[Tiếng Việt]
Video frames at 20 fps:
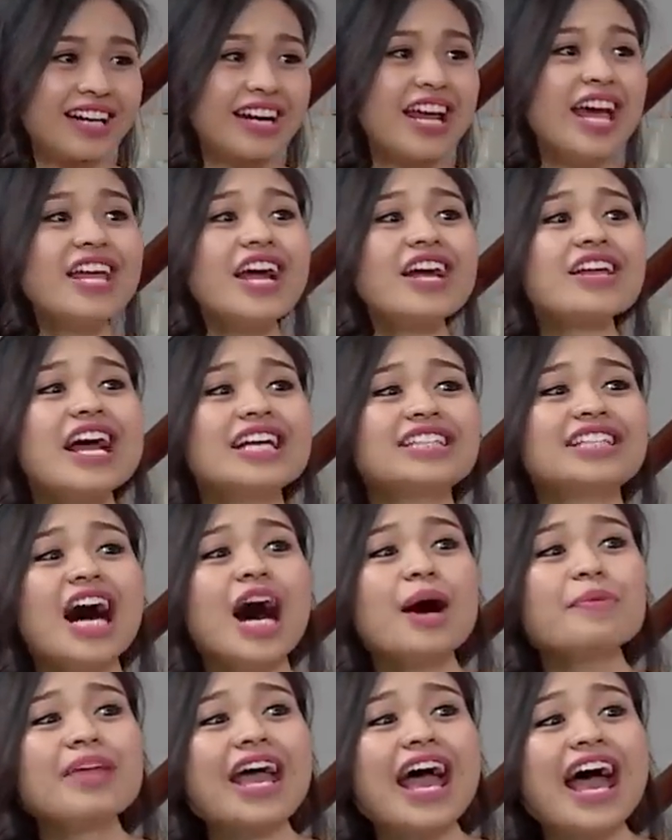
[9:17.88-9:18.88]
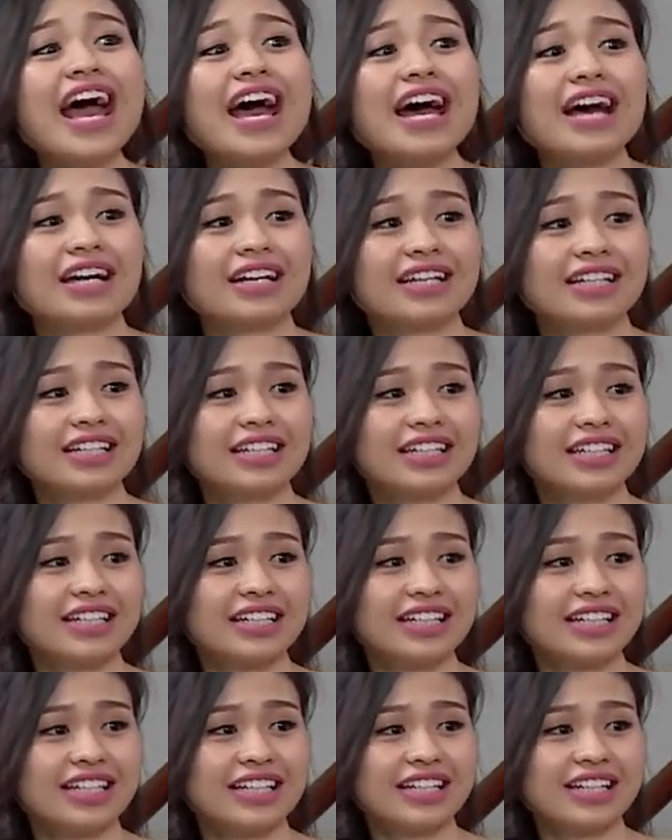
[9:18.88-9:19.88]
Đi nhớ về sớm nha.
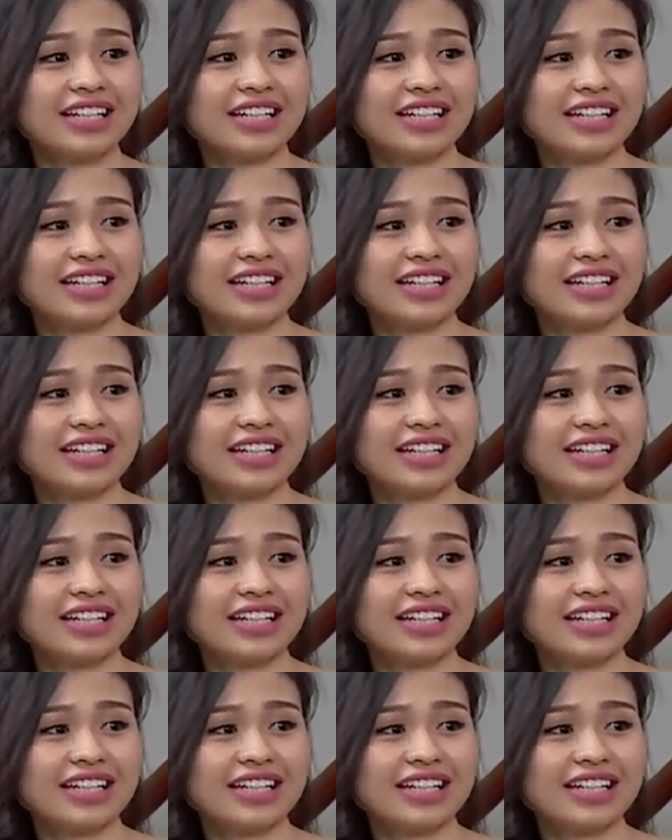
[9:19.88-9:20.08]
Dạ.